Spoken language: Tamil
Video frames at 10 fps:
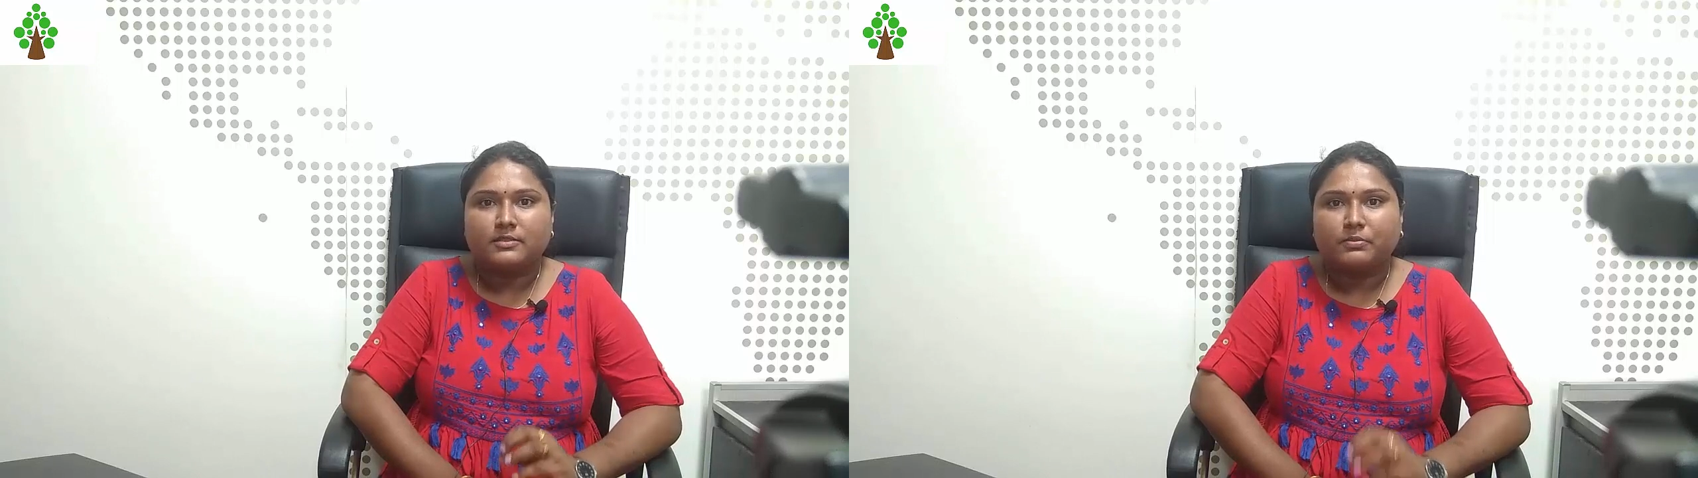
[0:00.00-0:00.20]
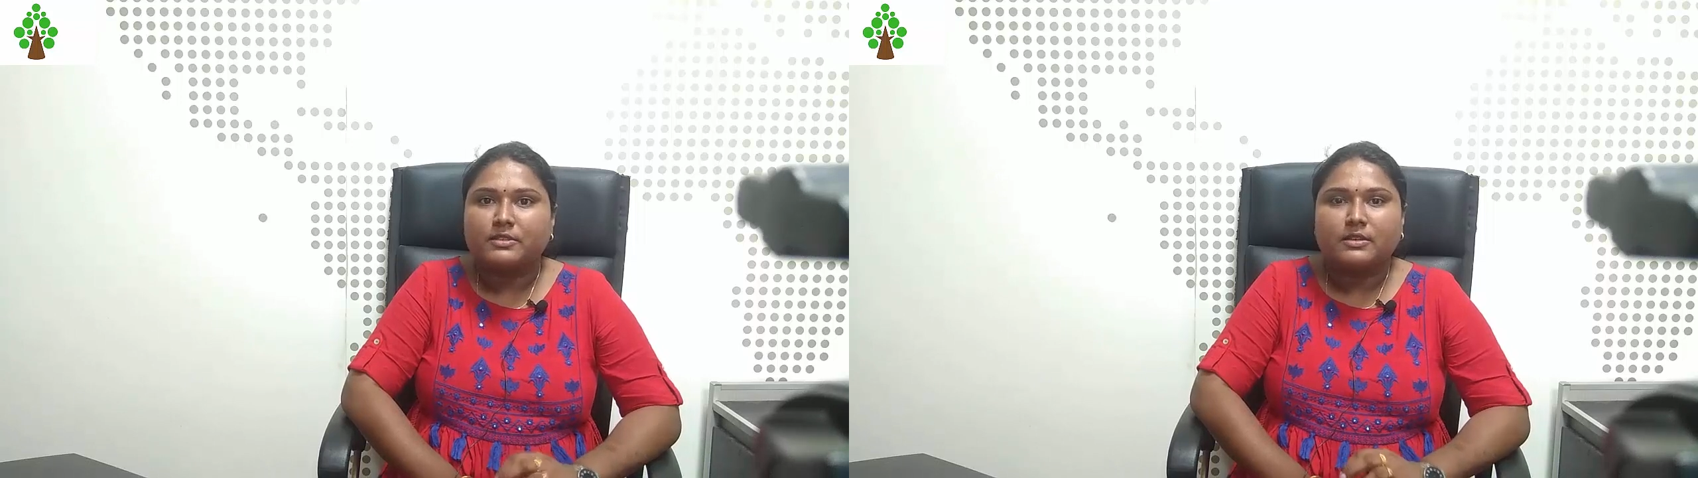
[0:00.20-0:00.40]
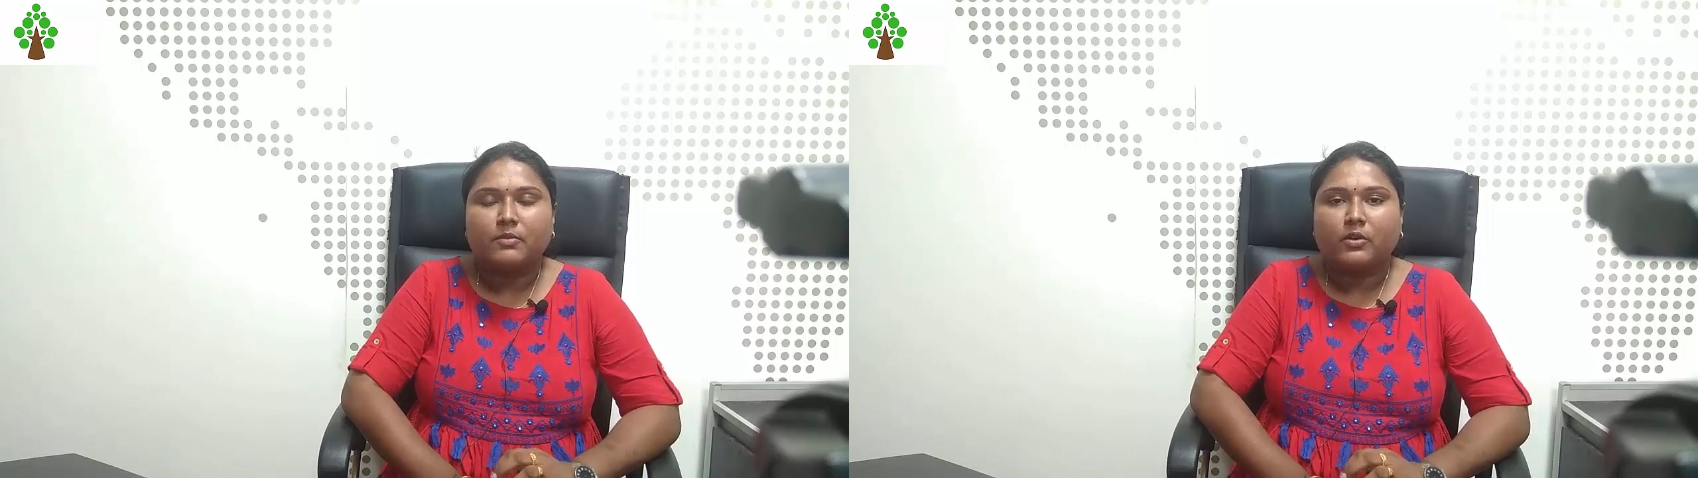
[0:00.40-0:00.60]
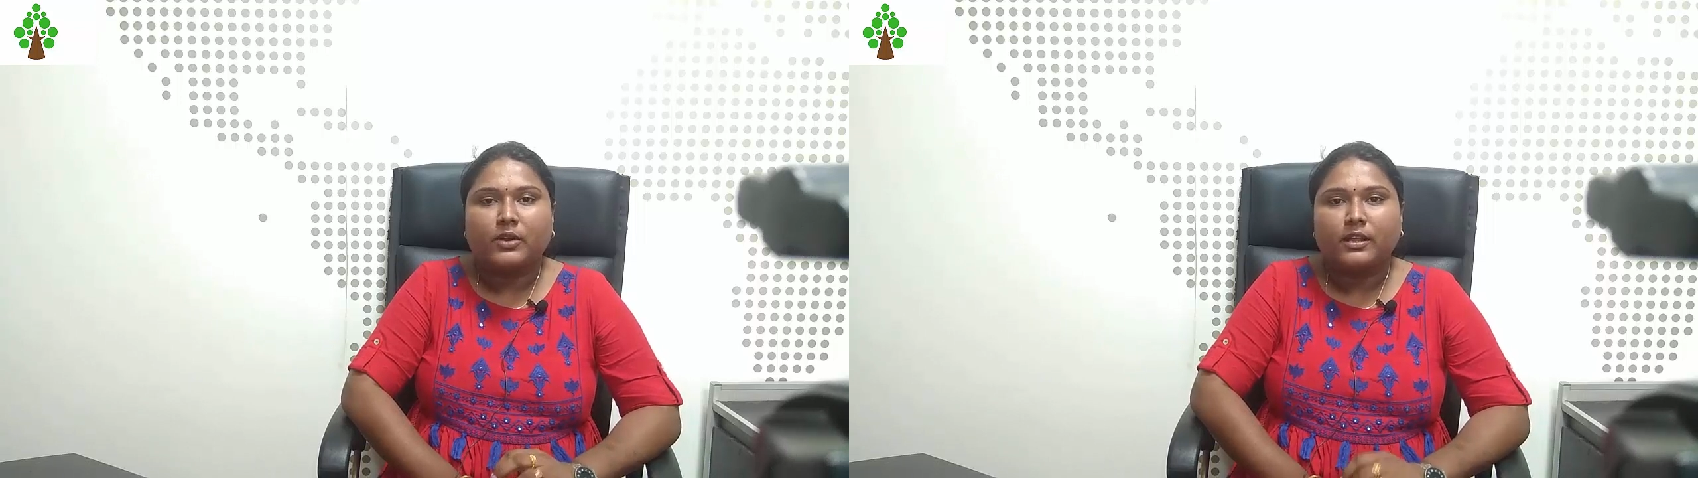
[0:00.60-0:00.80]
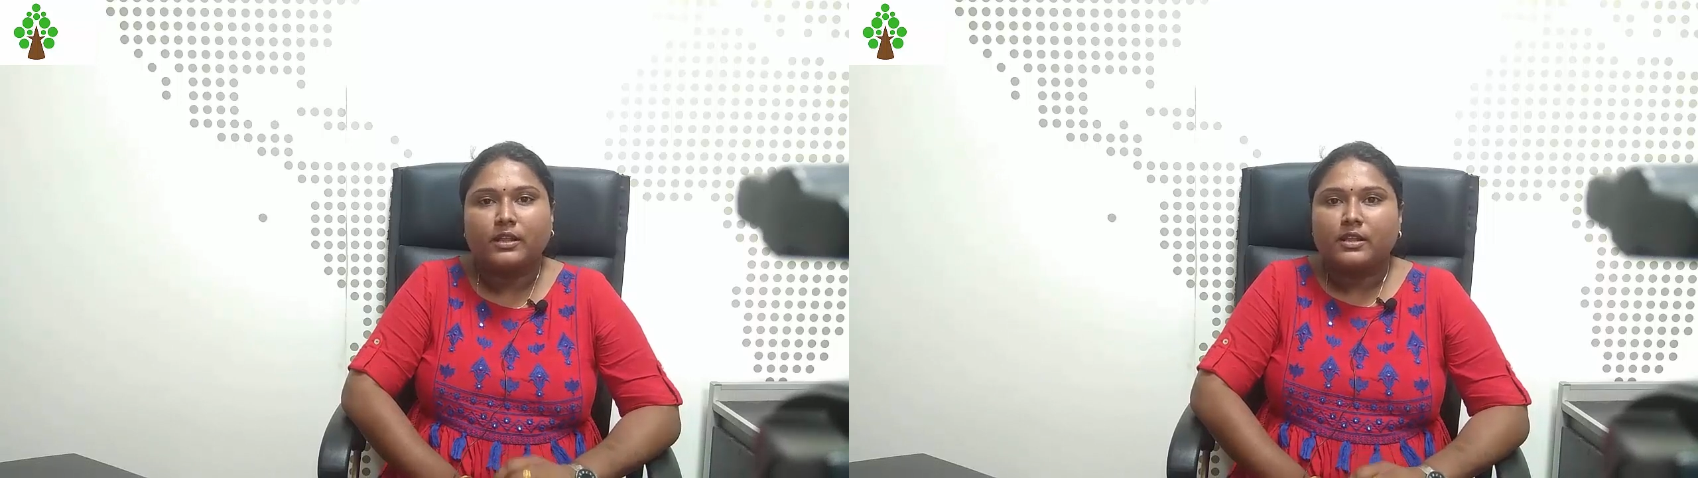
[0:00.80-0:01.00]
சிம்பிள் சம்ம
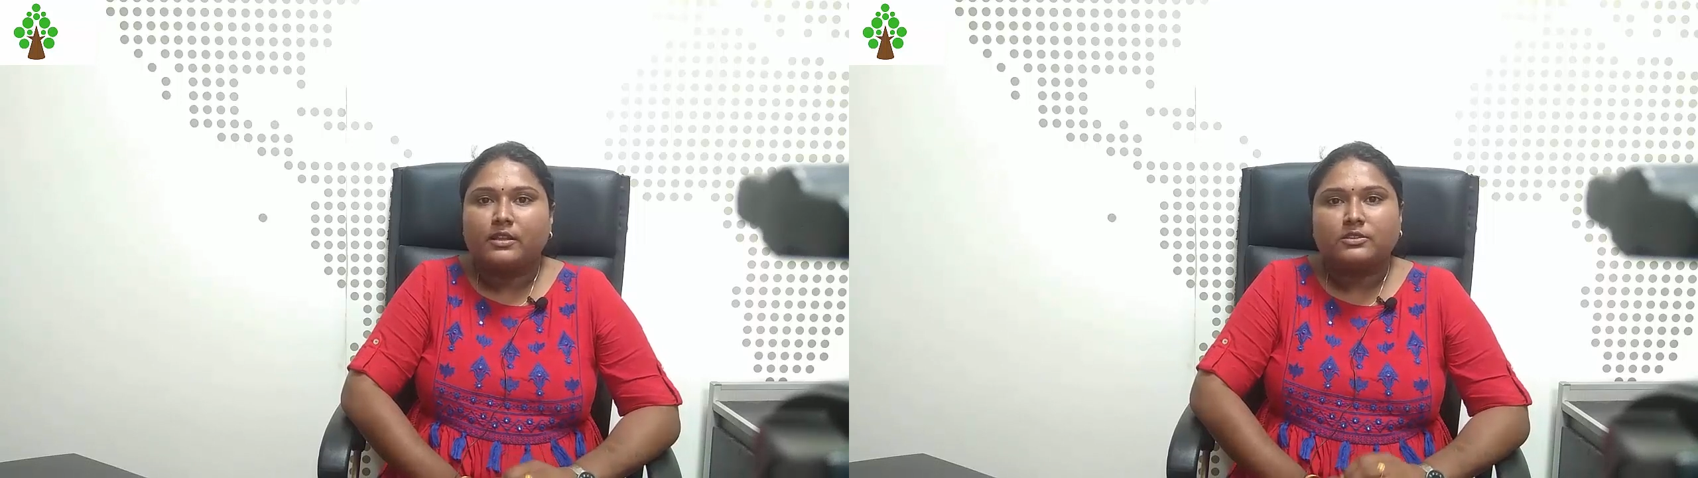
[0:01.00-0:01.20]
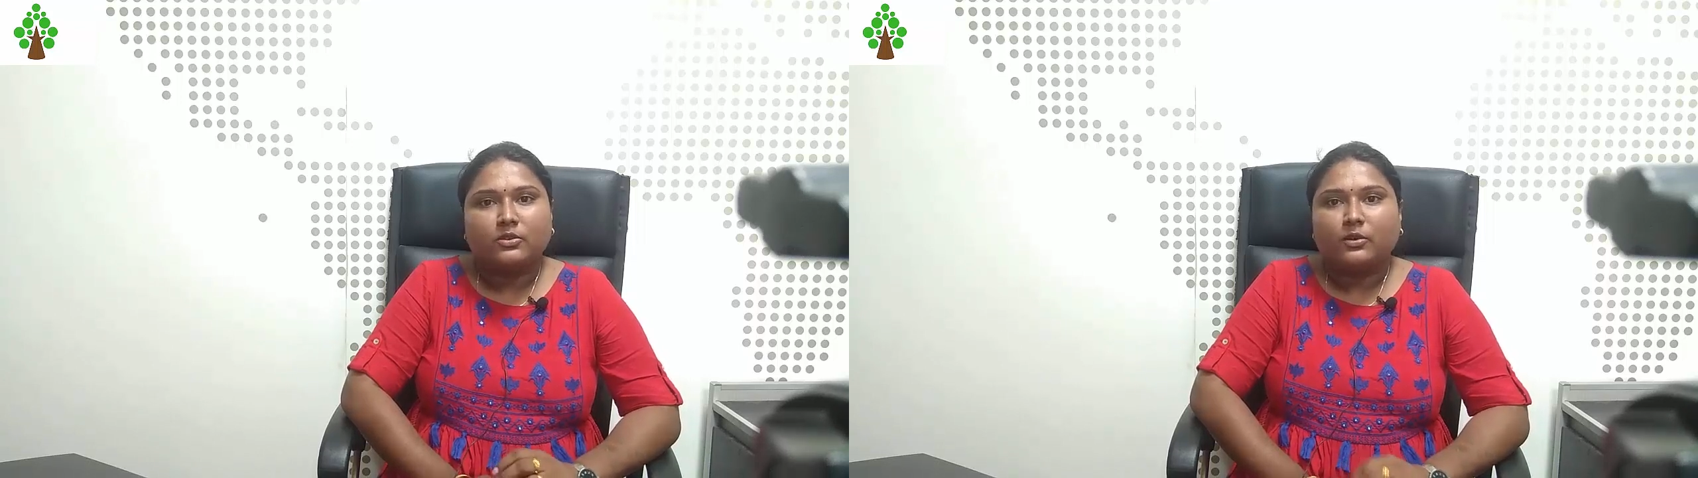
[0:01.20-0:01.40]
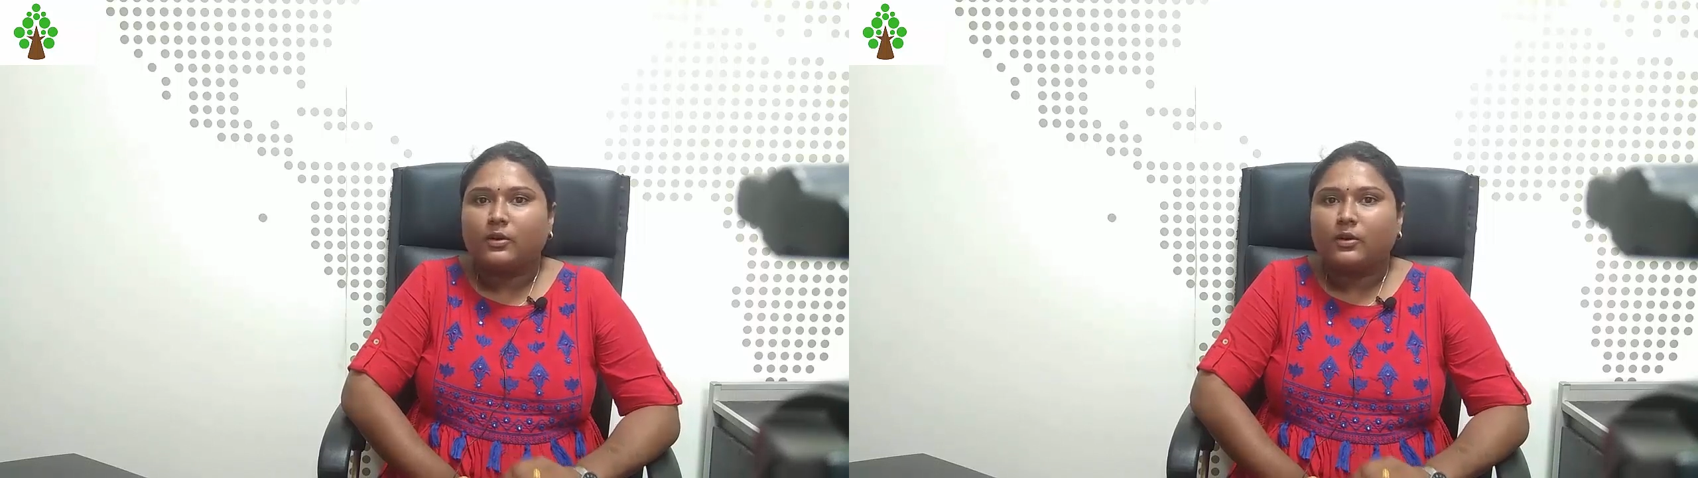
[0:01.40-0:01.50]
கூட ஸோ